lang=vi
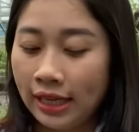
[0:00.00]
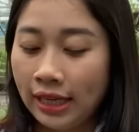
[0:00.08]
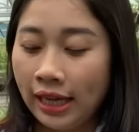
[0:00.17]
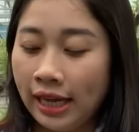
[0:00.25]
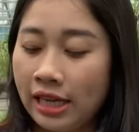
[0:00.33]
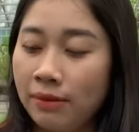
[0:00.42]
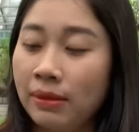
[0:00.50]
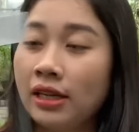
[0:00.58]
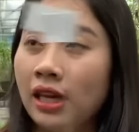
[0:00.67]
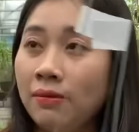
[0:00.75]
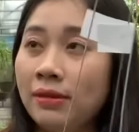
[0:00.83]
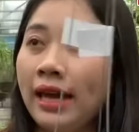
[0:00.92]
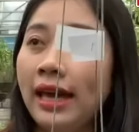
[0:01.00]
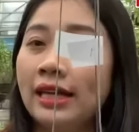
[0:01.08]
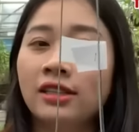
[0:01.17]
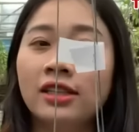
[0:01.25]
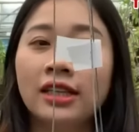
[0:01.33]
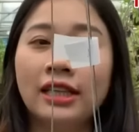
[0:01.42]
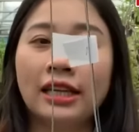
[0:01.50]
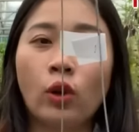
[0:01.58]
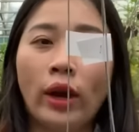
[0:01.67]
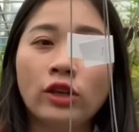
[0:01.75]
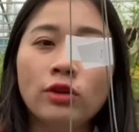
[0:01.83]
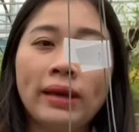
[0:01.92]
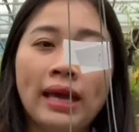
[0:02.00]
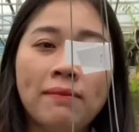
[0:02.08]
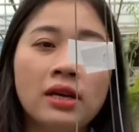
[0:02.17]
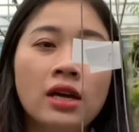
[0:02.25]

Cả nhà mình kiểm tra hàng trước khi thanh toán giúp em.